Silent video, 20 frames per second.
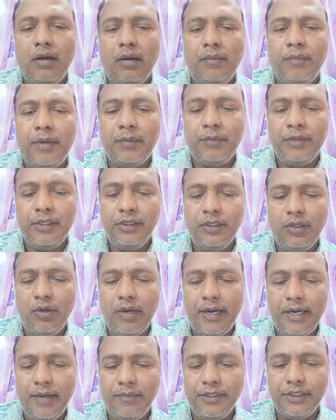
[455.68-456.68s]
మనం హిందీలో
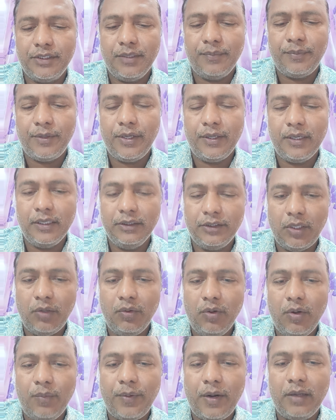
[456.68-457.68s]
అడాప్ట్ చేసిన ప్రయోగం
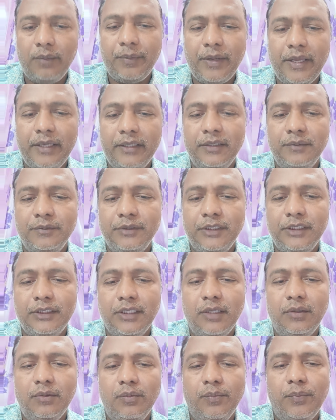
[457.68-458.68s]
తెలుగులో ప్రయోగం
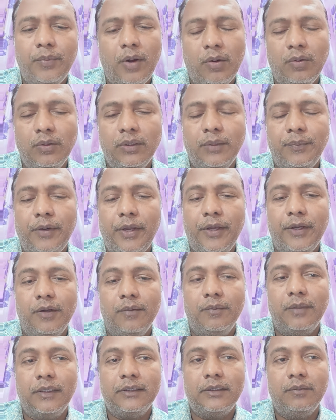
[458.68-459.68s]
చేశారు బాగుంది
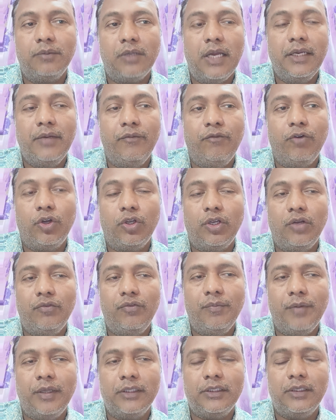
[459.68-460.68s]
ప్రయోగం మాత్రం కానీ
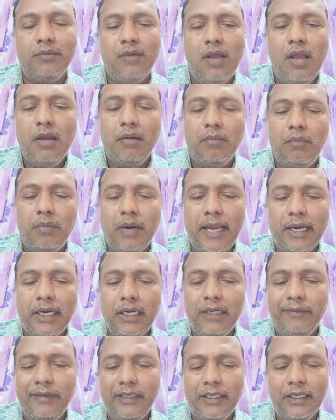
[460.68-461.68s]
ఫోటోగ్రఫీ మాత్రం బ్లాక్
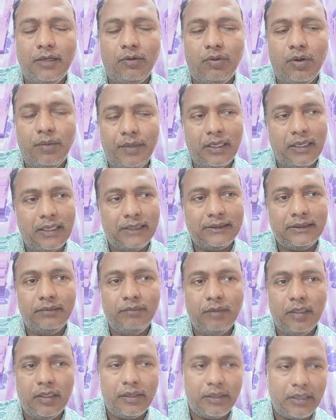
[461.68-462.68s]
అండ్ వైట్ అయినా కూడా మనకు ఆ
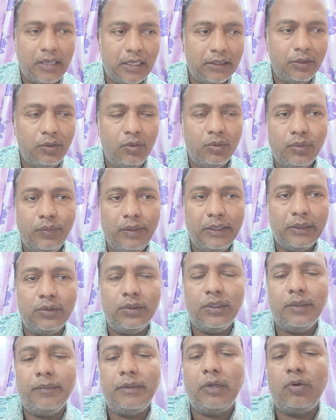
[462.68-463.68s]
సినిమా కదులుతూ
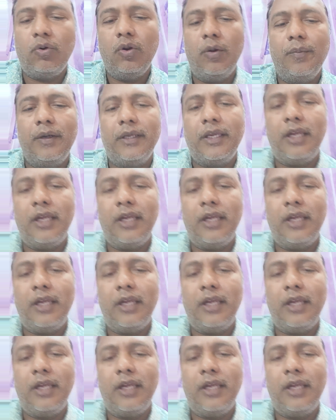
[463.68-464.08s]
వెళ్తుంటే మనకు లోపలికి